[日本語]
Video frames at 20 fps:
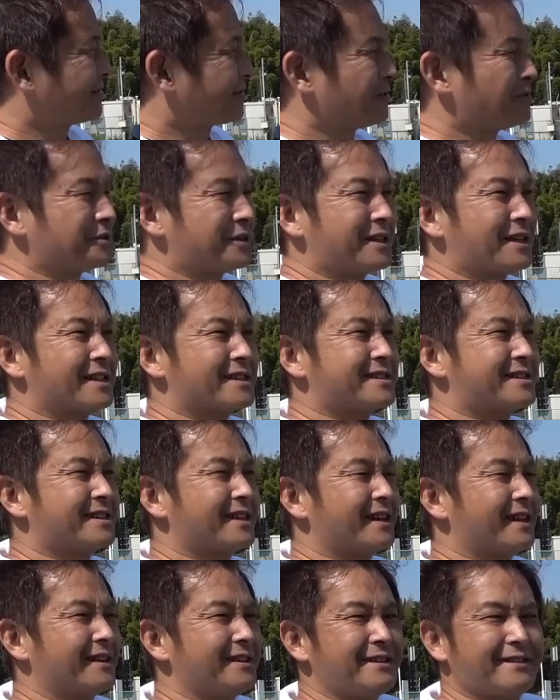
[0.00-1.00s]
乗り出し
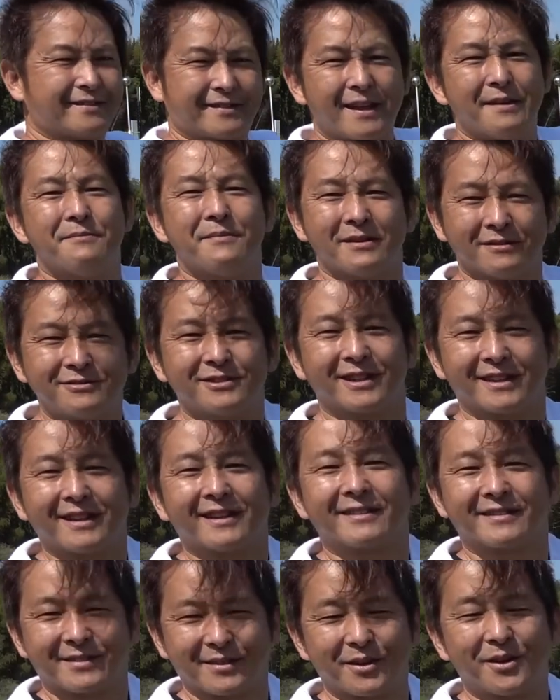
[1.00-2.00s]
で1000万ぐらい
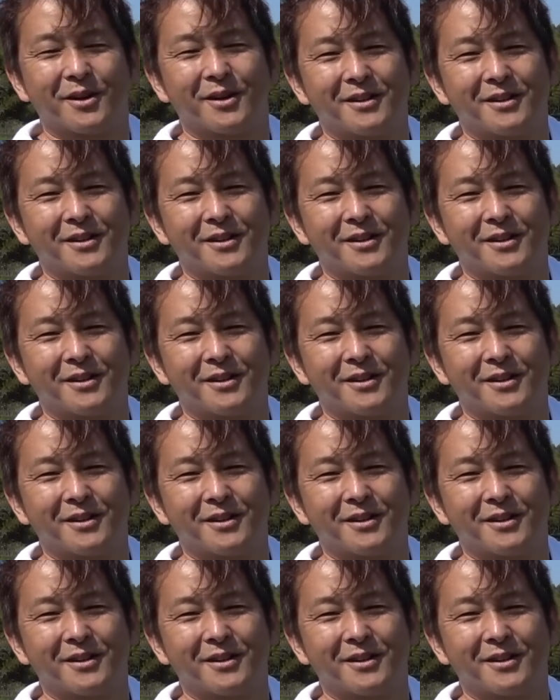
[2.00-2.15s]
なんですよ、